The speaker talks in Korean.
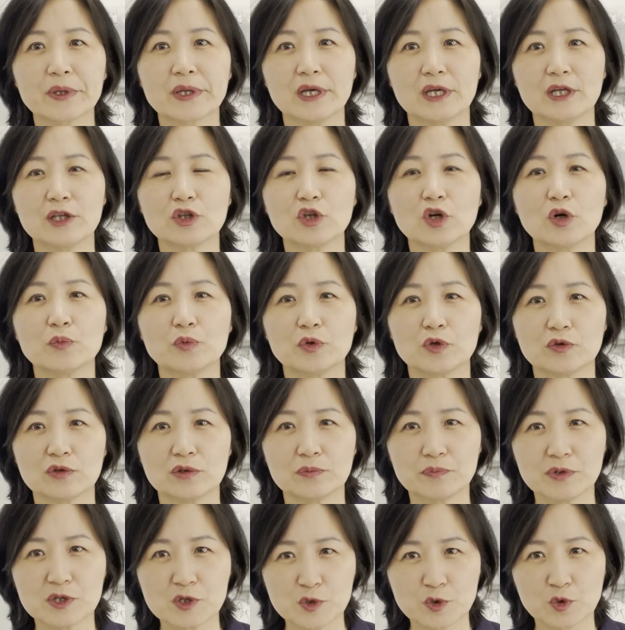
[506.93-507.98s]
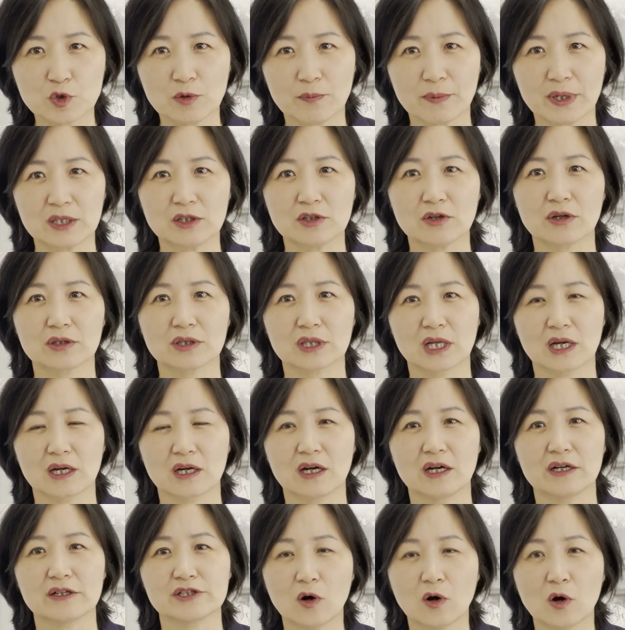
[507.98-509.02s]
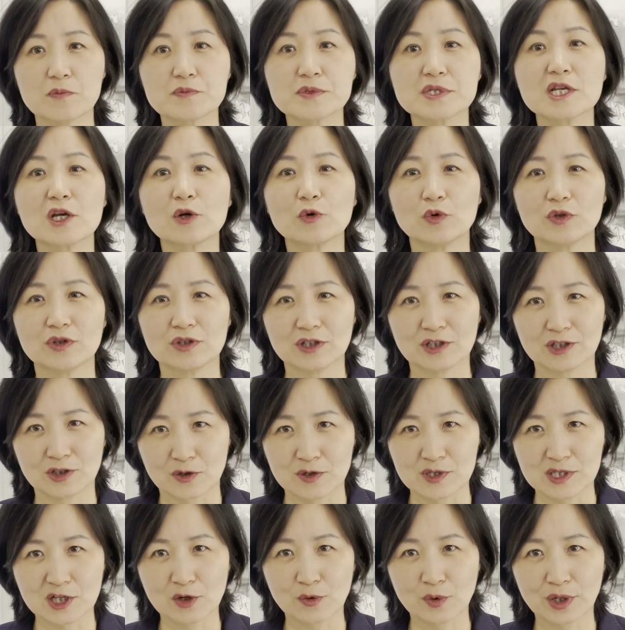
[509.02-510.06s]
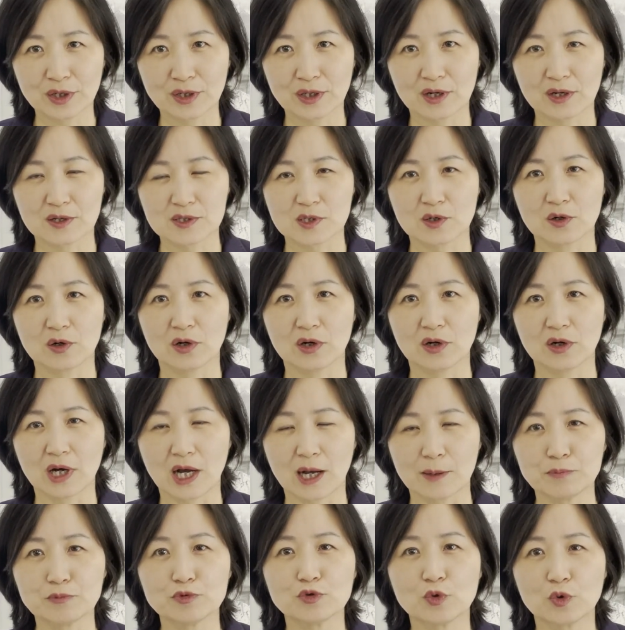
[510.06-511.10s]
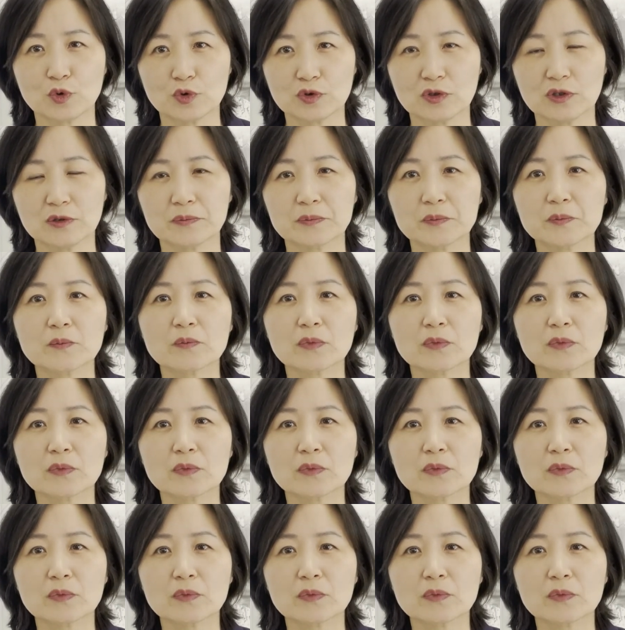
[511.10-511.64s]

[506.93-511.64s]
인터뷰를 필수로 만들었다가 없애고 있는 그런 상황이라서 앞으로는